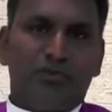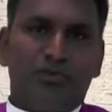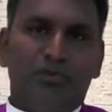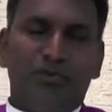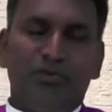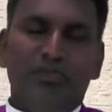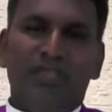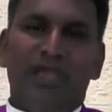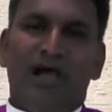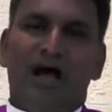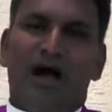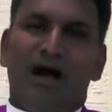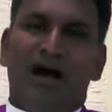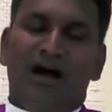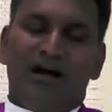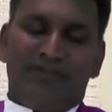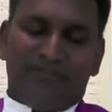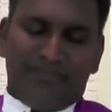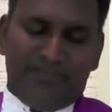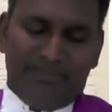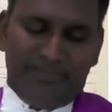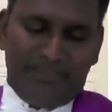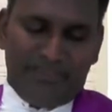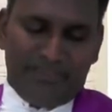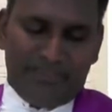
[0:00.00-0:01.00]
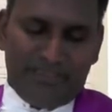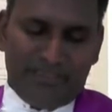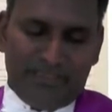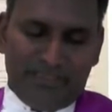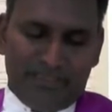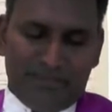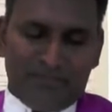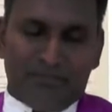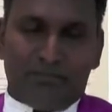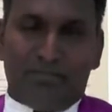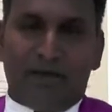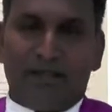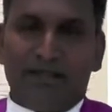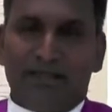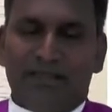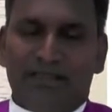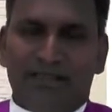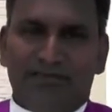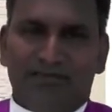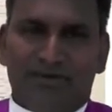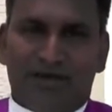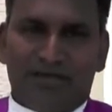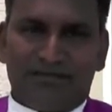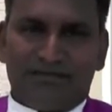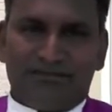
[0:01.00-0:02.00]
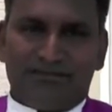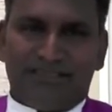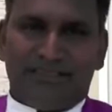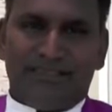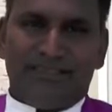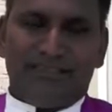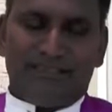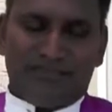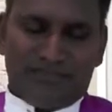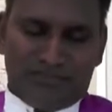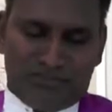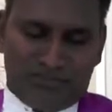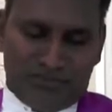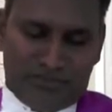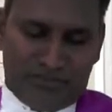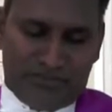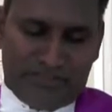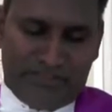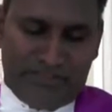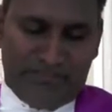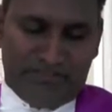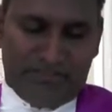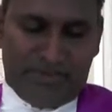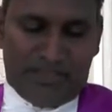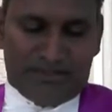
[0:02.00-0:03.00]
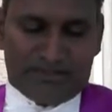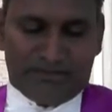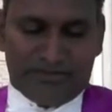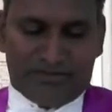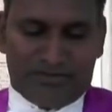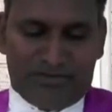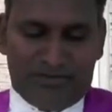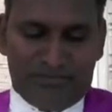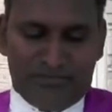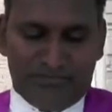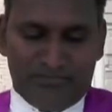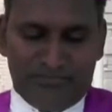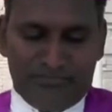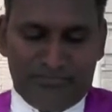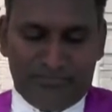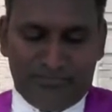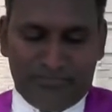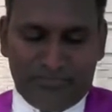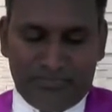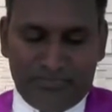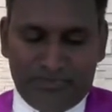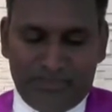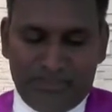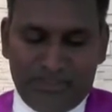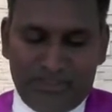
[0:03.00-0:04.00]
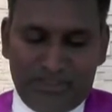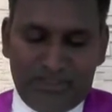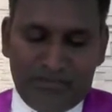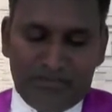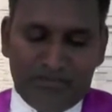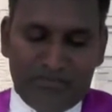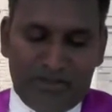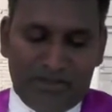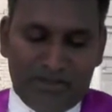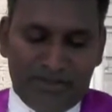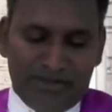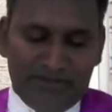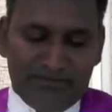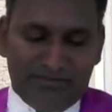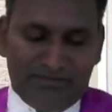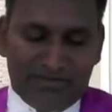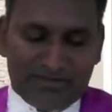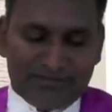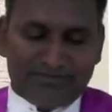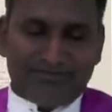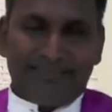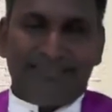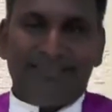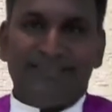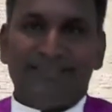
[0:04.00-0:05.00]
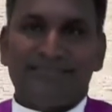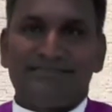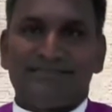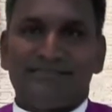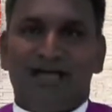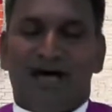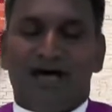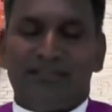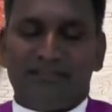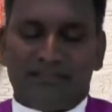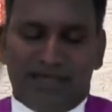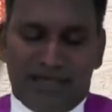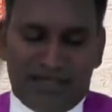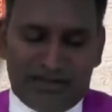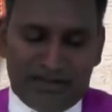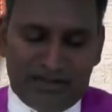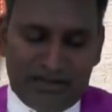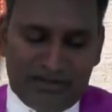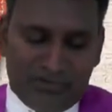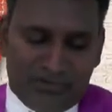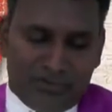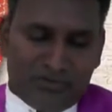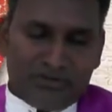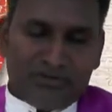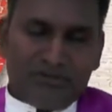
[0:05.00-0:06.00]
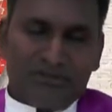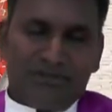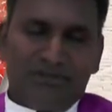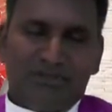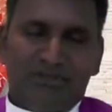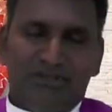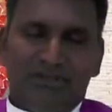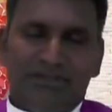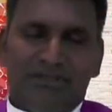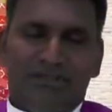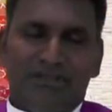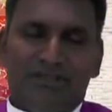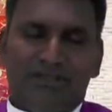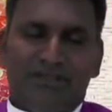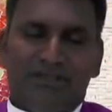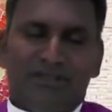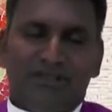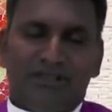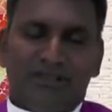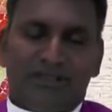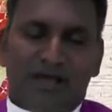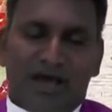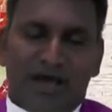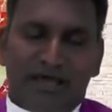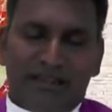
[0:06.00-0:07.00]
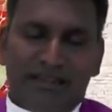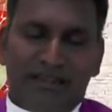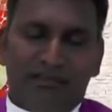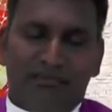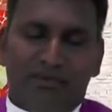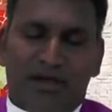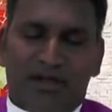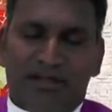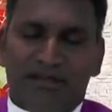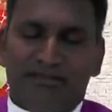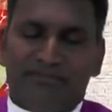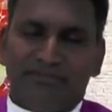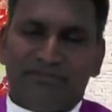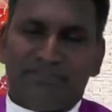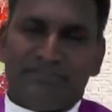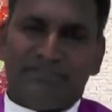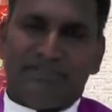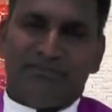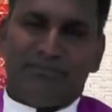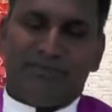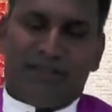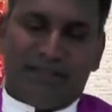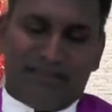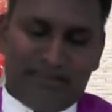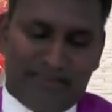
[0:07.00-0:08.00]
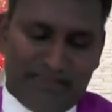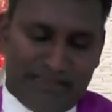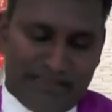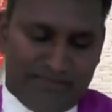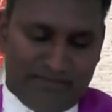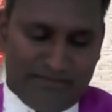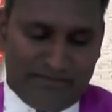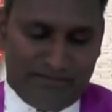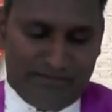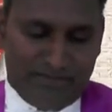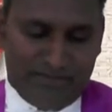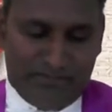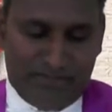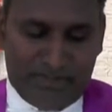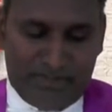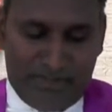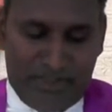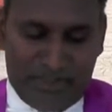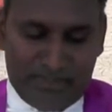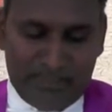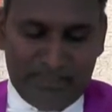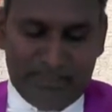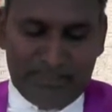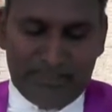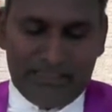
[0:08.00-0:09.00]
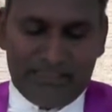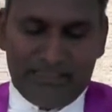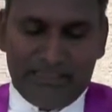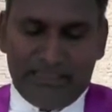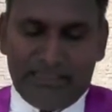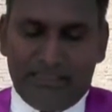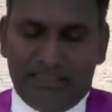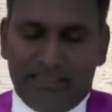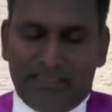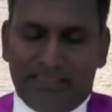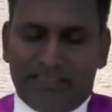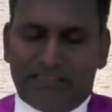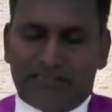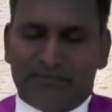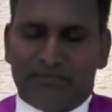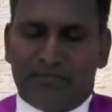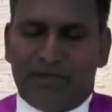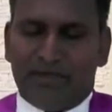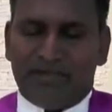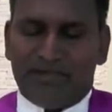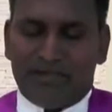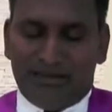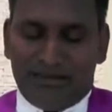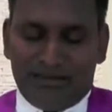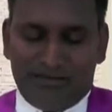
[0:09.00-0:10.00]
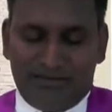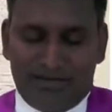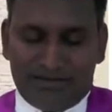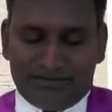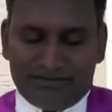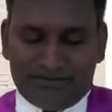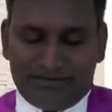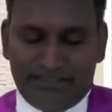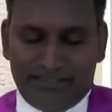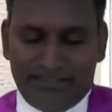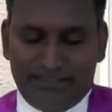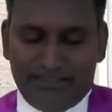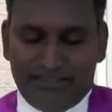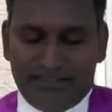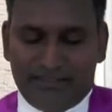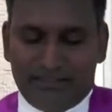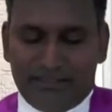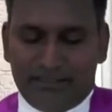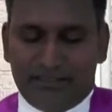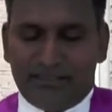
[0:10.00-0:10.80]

தூய ஆவி மங்கள வார்த்தை சொன்னதை பார்க்கிறோம் மங்கள வார்த்தை சாதாரண ஒரு காரியமான விஷயம் அல்ல மாறாக இந்த மங்கள வார்த்தை